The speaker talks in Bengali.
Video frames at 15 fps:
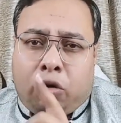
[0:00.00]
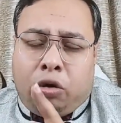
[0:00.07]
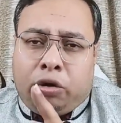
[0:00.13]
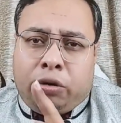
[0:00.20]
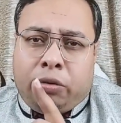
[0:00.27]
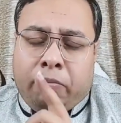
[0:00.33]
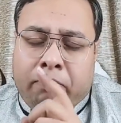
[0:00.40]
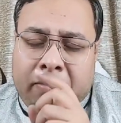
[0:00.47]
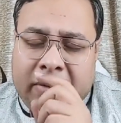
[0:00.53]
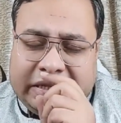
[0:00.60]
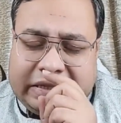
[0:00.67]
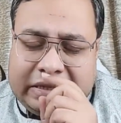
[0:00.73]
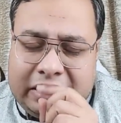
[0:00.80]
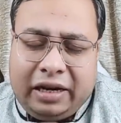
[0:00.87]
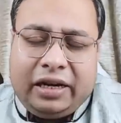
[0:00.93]
তখন
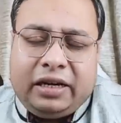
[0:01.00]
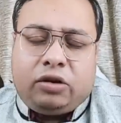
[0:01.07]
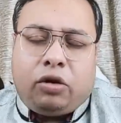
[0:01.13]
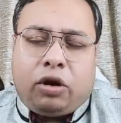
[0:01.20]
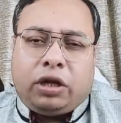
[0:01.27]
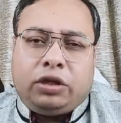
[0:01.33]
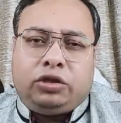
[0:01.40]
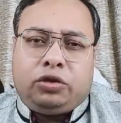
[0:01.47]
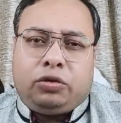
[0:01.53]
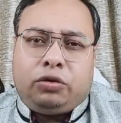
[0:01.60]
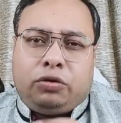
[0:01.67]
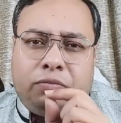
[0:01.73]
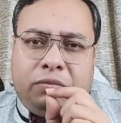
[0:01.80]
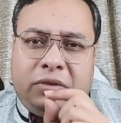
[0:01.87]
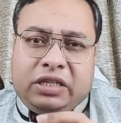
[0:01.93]
মিসলিড করার
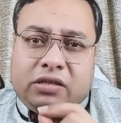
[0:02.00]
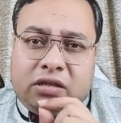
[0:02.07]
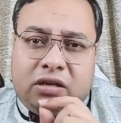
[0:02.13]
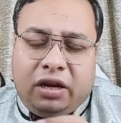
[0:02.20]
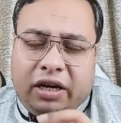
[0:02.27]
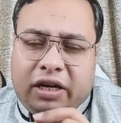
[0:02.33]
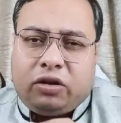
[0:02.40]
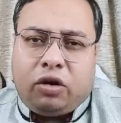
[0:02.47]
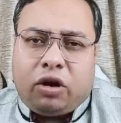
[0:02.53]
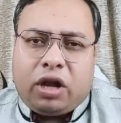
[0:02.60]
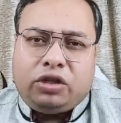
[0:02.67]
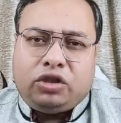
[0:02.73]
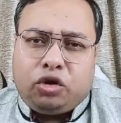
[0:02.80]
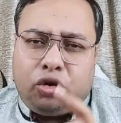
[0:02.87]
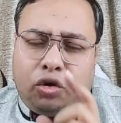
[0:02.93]
জন্য মিসলিড
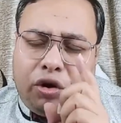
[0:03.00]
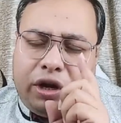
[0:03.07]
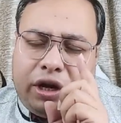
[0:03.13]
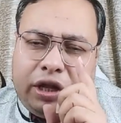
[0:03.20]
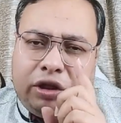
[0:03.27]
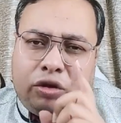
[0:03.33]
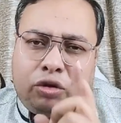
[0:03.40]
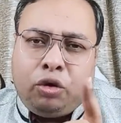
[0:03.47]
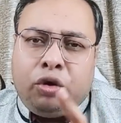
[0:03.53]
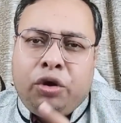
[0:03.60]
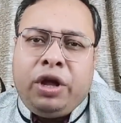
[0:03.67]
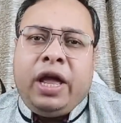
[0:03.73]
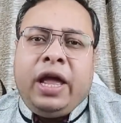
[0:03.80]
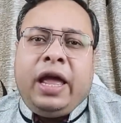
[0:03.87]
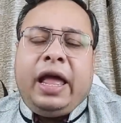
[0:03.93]
করার জন্য কিন্তু
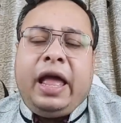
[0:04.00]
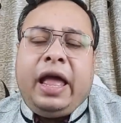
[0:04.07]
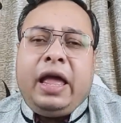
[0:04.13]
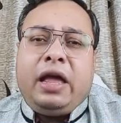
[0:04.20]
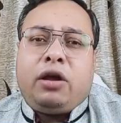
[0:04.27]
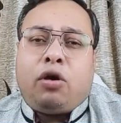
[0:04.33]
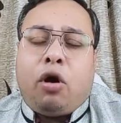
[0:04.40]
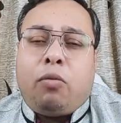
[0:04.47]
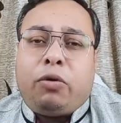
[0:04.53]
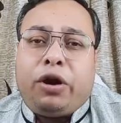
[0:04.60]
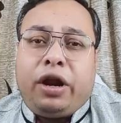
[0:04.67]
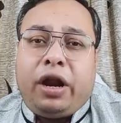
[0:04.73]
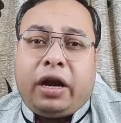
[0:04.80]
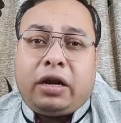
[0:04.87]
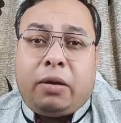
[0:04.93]
এই
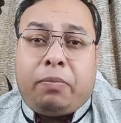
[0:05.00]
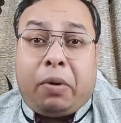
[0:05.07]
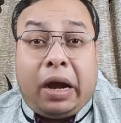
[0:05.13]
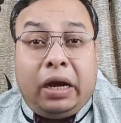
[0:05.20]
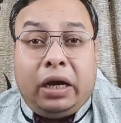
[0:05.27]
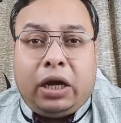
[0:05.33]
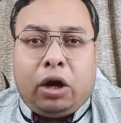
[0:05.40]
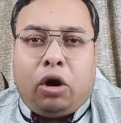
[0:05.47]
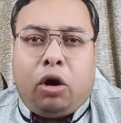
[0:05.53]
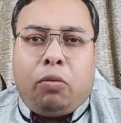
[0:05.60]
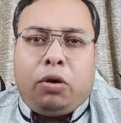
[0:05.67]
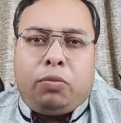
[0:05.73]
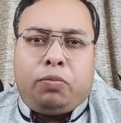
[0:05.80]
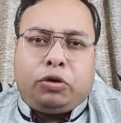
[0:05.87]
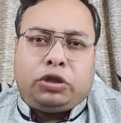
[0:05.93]
খবরের একটা পাল্টা
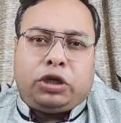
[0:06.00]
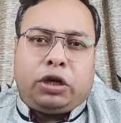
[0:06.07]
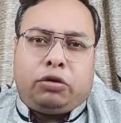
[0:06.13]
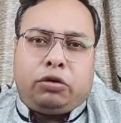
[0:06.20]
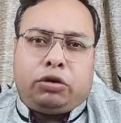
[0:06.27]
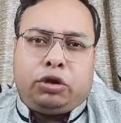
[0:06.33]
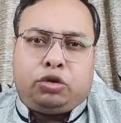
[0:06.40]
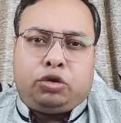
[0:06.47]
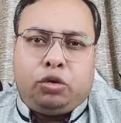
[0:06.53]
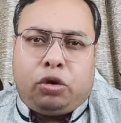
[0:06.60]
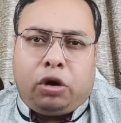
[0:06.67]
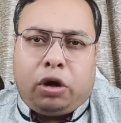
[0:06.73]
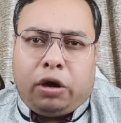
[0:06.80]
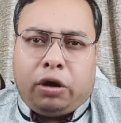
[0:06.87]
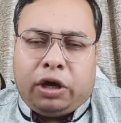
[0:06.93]
খবর প্রচার করতে
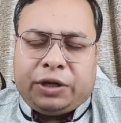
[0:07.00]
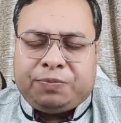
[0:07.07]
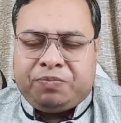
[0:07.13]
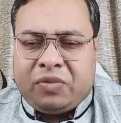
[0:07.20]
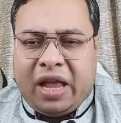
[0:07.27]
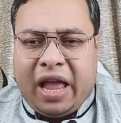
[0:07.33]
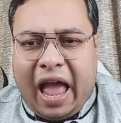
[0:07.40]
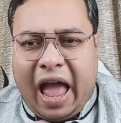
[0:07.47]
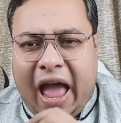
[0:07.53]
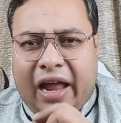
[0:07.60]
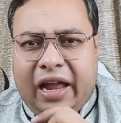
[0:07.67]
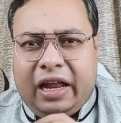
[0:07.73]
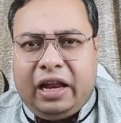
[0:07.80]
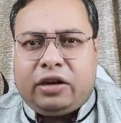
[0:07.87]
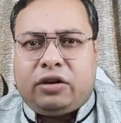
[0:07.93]
শুরু করা হয়
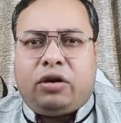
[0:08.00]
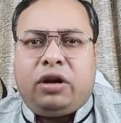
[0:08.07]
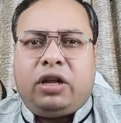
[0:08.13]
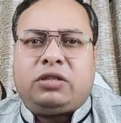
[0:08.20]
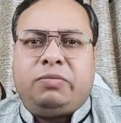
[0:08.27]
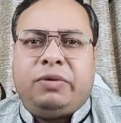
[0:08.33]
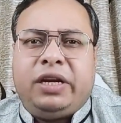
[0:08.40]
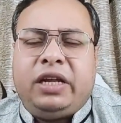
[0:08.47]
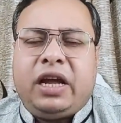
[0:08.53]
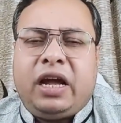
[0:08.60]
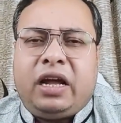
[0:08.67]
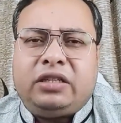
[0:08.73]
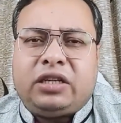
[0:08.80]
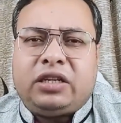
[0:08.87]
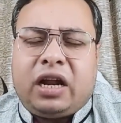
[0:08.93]
এক ইলেকট্রনিক্স
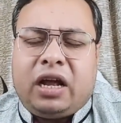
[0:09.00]
মিডিয়া